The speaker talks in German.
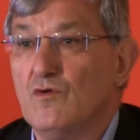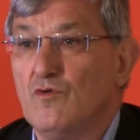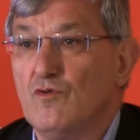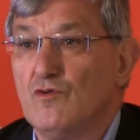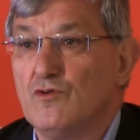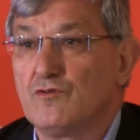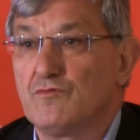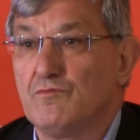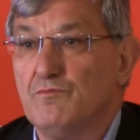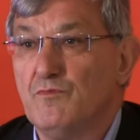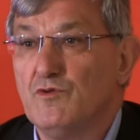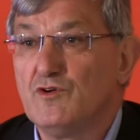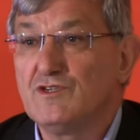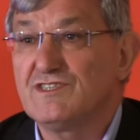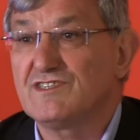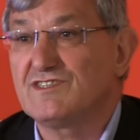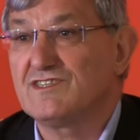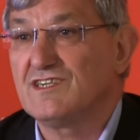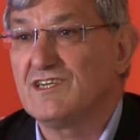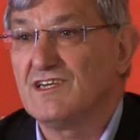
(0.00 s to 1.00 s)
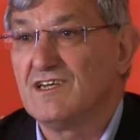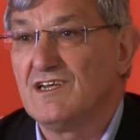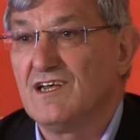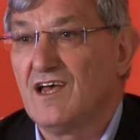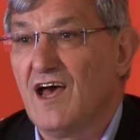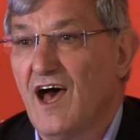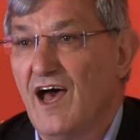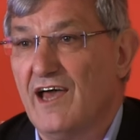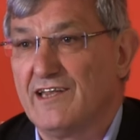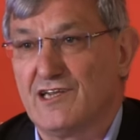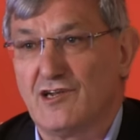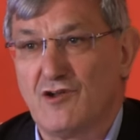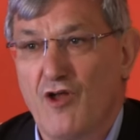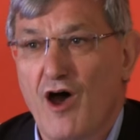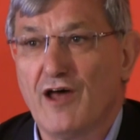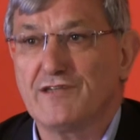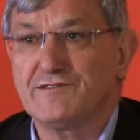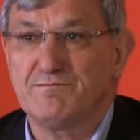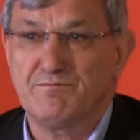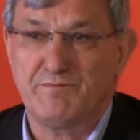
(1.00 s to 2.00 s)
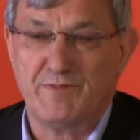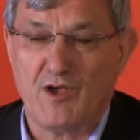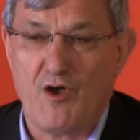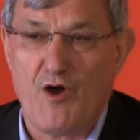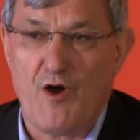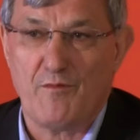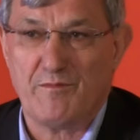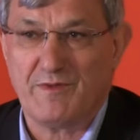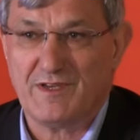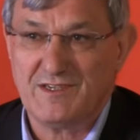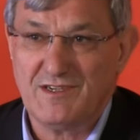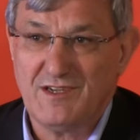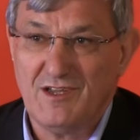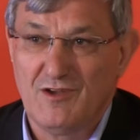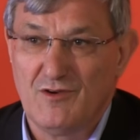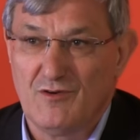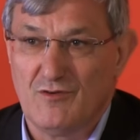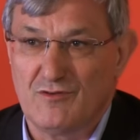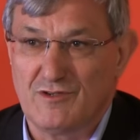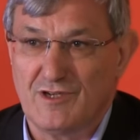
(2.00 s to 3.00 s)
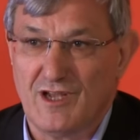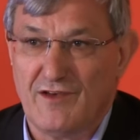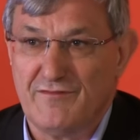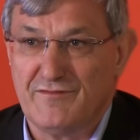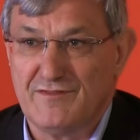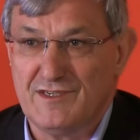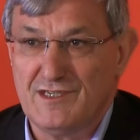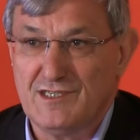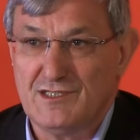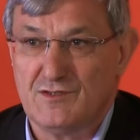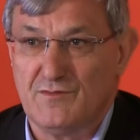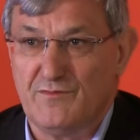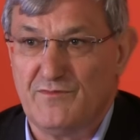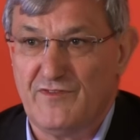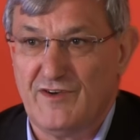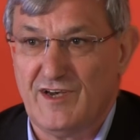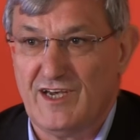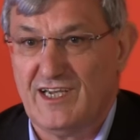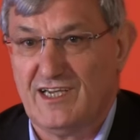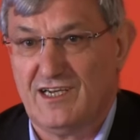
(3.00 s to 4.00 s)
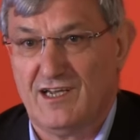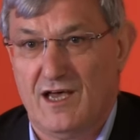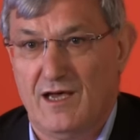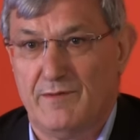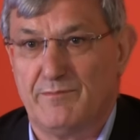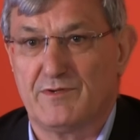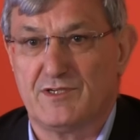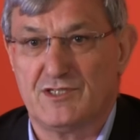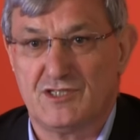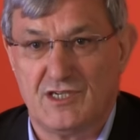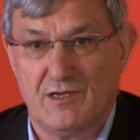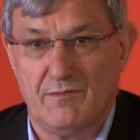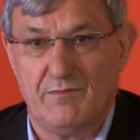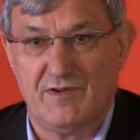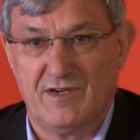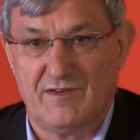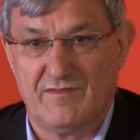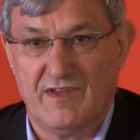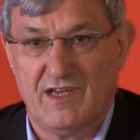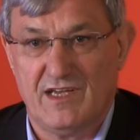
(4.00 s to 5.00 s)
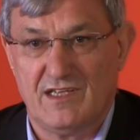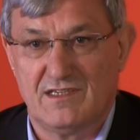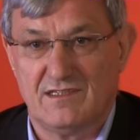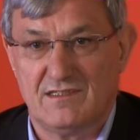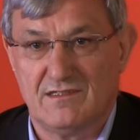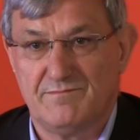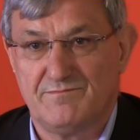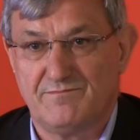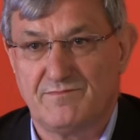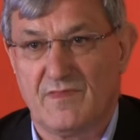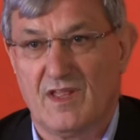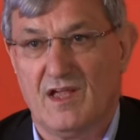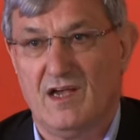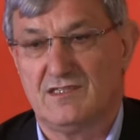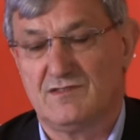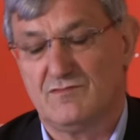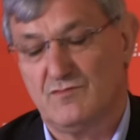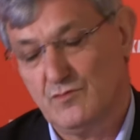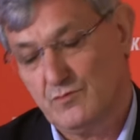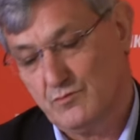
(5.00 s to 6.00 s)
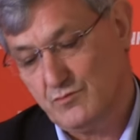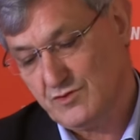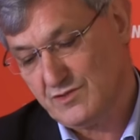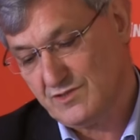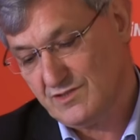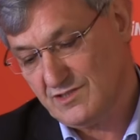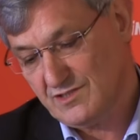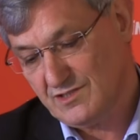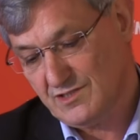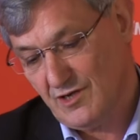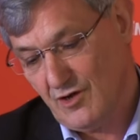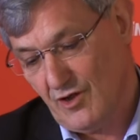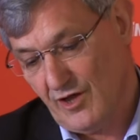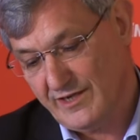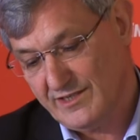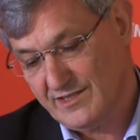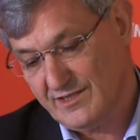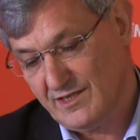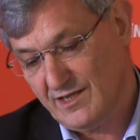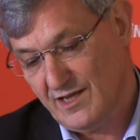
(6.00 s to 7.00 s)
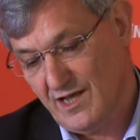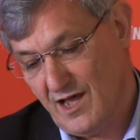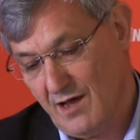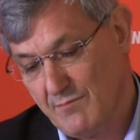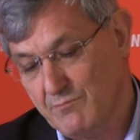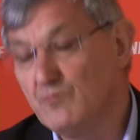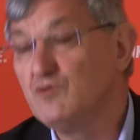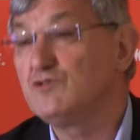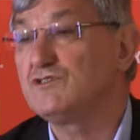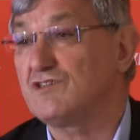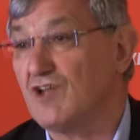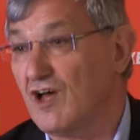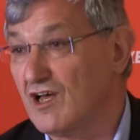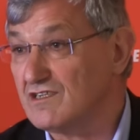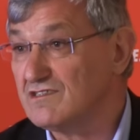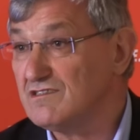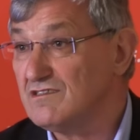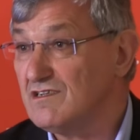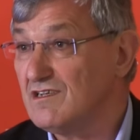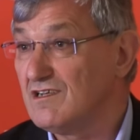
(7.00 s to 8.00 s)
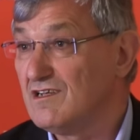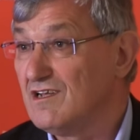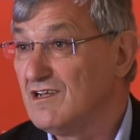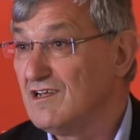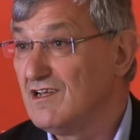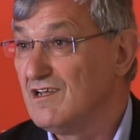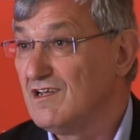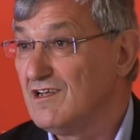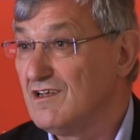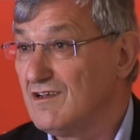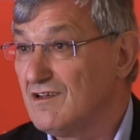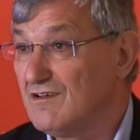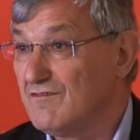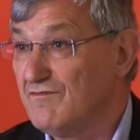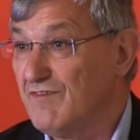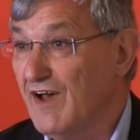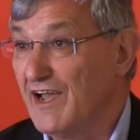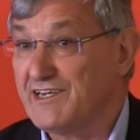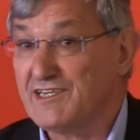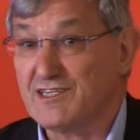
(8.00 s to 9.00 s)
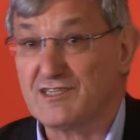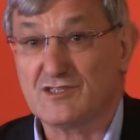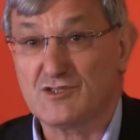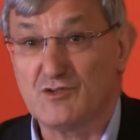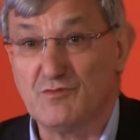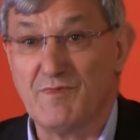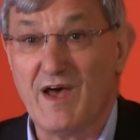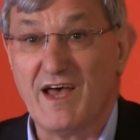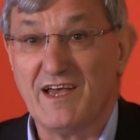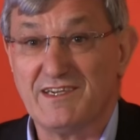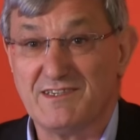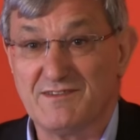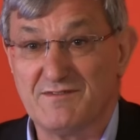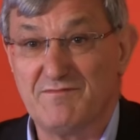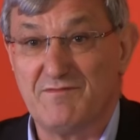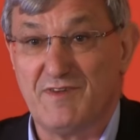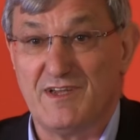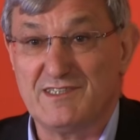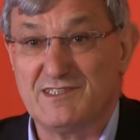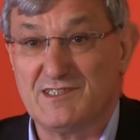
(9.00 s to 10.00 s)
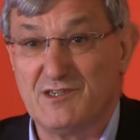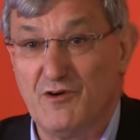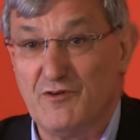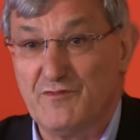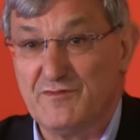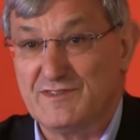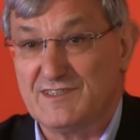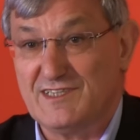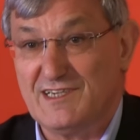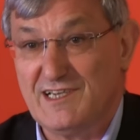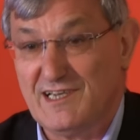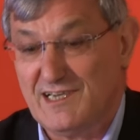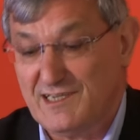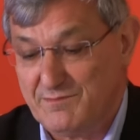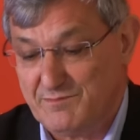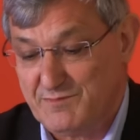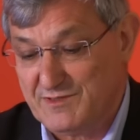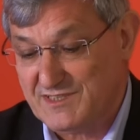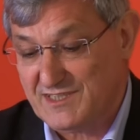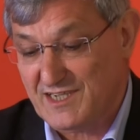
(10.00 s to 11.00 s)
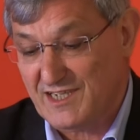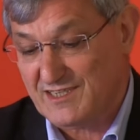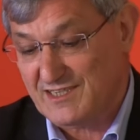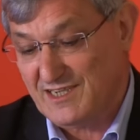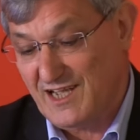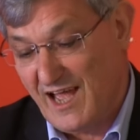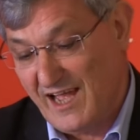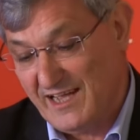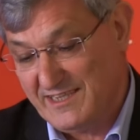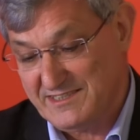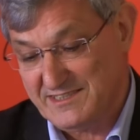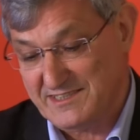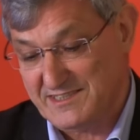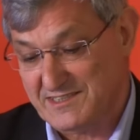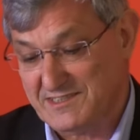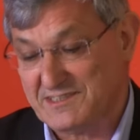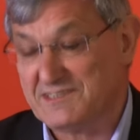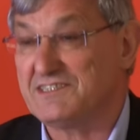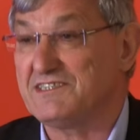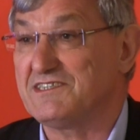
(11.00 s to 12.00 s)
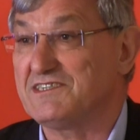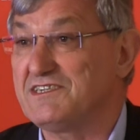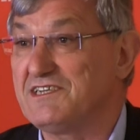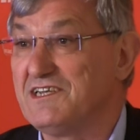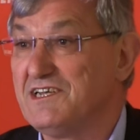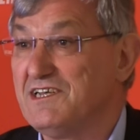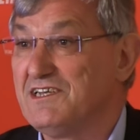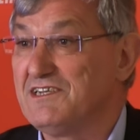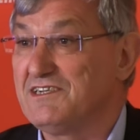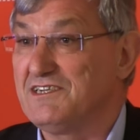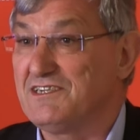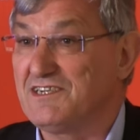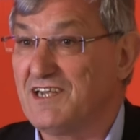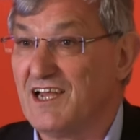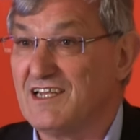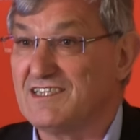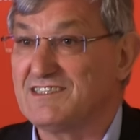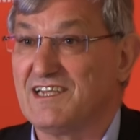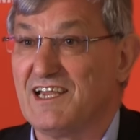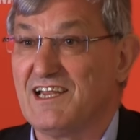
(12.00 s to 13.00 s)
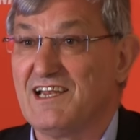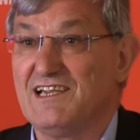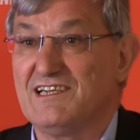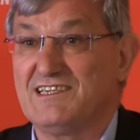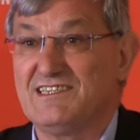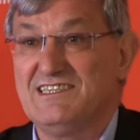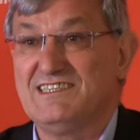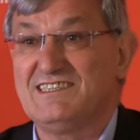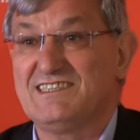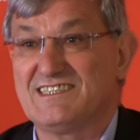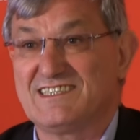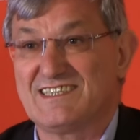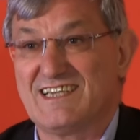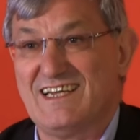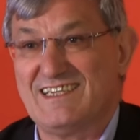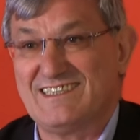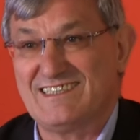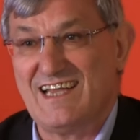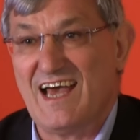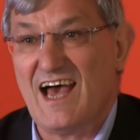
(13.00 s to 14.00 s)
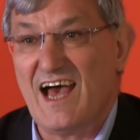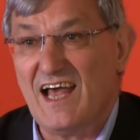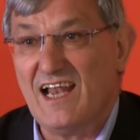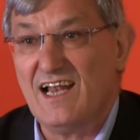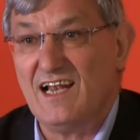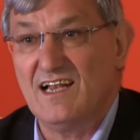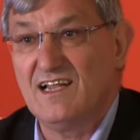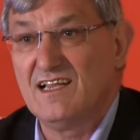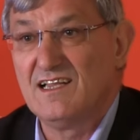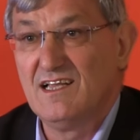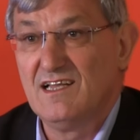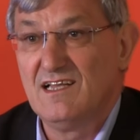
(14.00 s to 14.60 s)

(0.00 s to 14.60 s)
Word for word: und muss einen Orden bekommen und darf nicht zum Verräter abgestempelt werden. Also wir müssen diese Leute ermuntern, weiterzumachen, weil sie offensichtlich bisher die einzigen sind, die tatsächlich diesen Skandal,